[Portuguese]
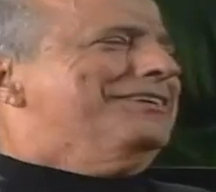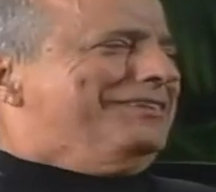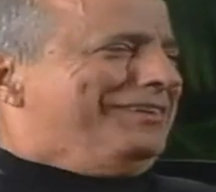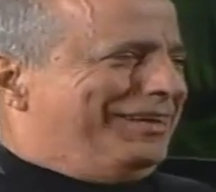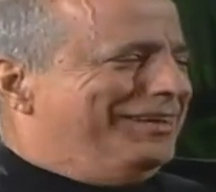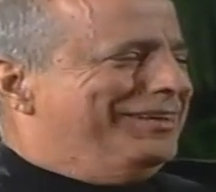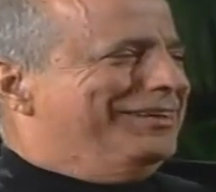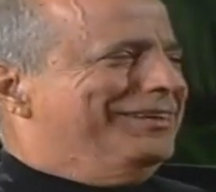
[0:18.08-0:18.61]

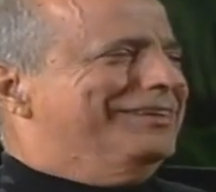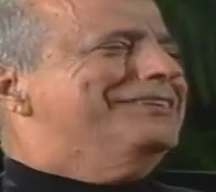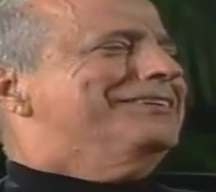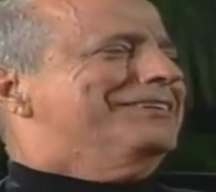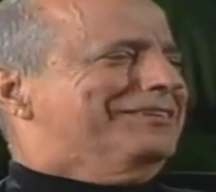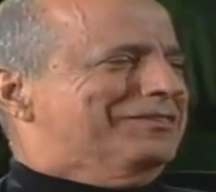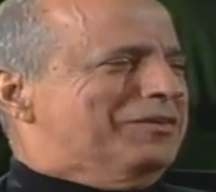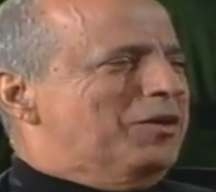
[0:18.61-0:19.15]
investe ou
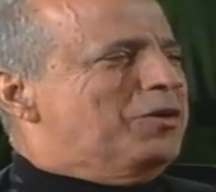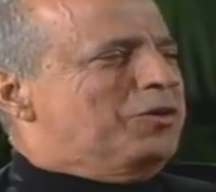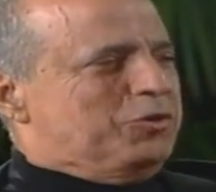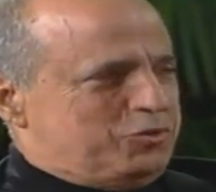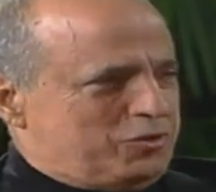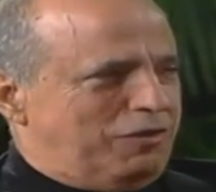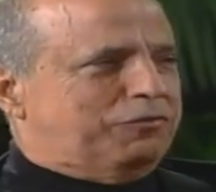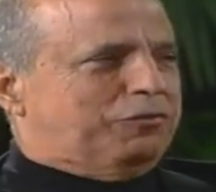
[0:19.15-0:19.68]
não investe.
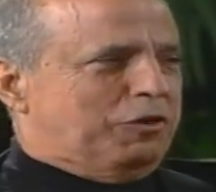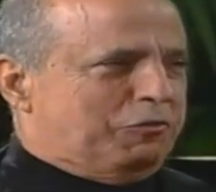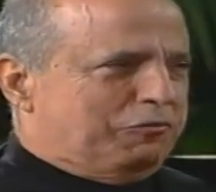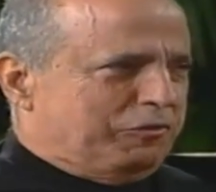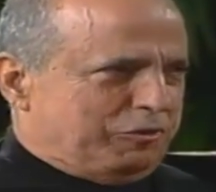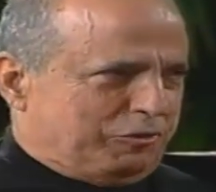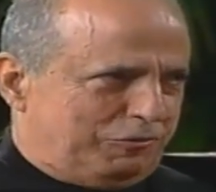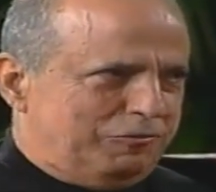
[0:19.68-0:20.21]
Tá já bem? foi
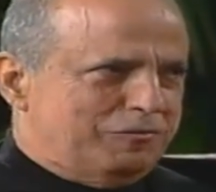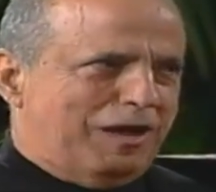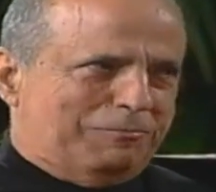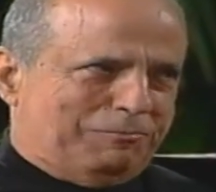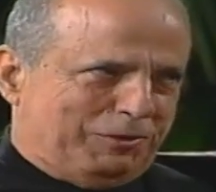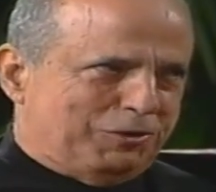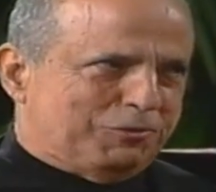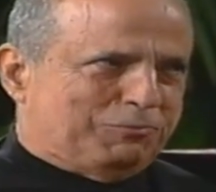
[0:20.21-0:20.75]
convidado
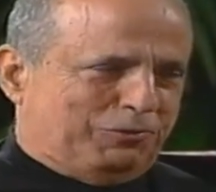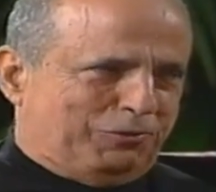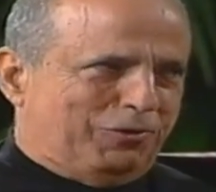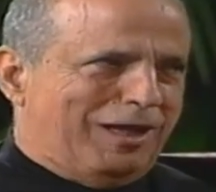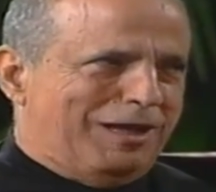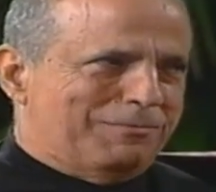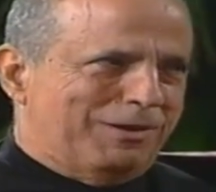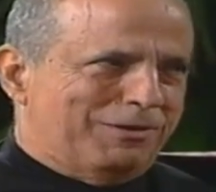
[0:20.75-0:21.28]
para esse
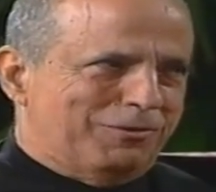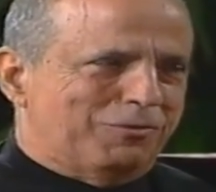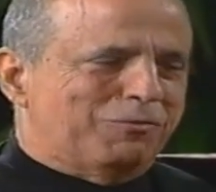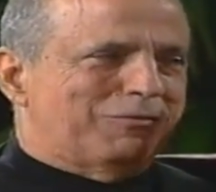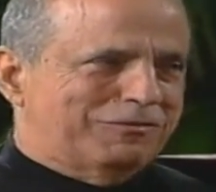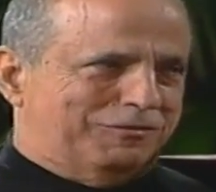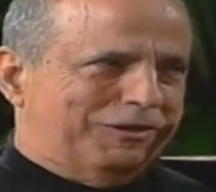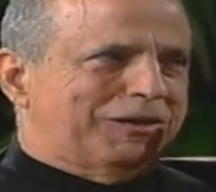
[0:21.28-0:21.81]
programa,
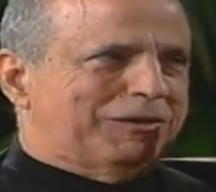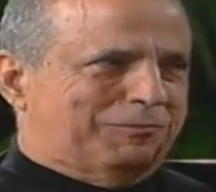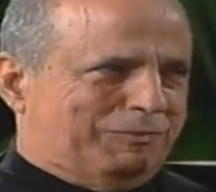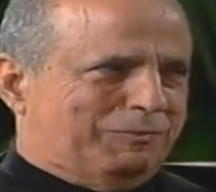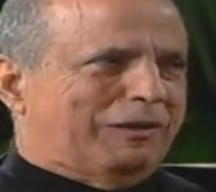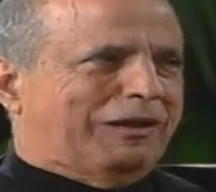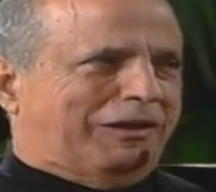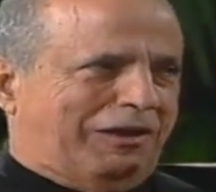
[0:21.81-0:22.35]
uma vez,
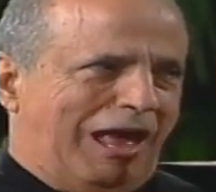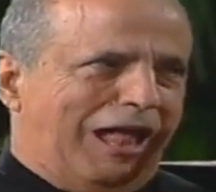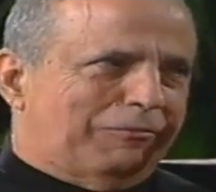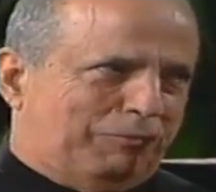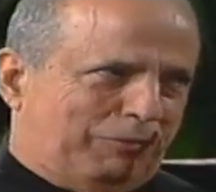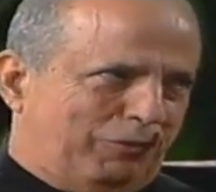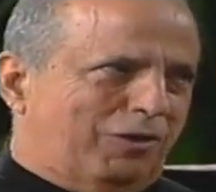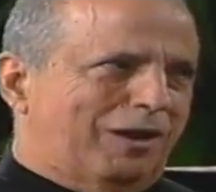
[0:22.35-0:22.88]
real
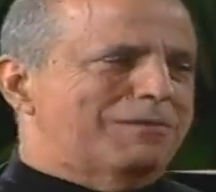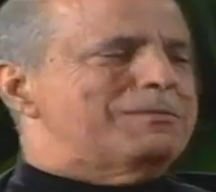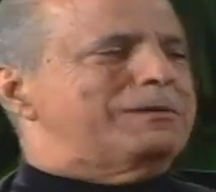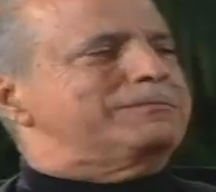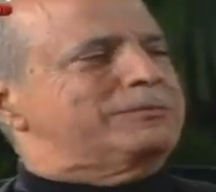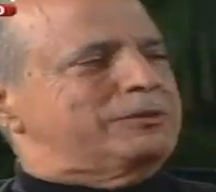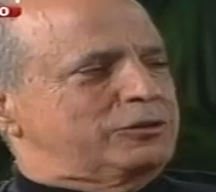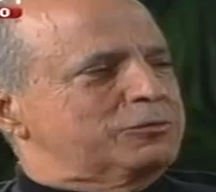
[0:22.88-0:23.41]
programa.
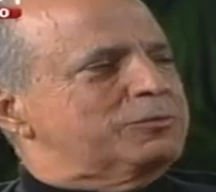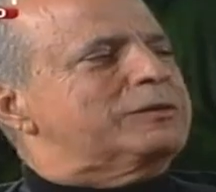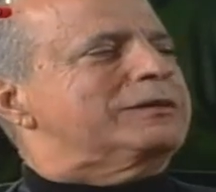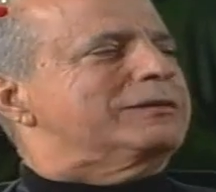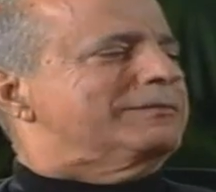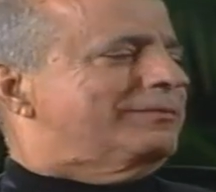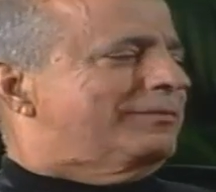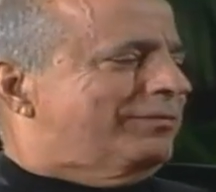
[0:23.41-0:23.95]
É verdade.
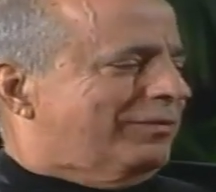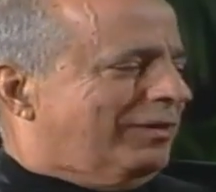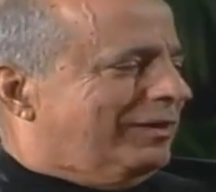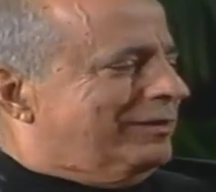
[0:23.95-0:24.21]
Já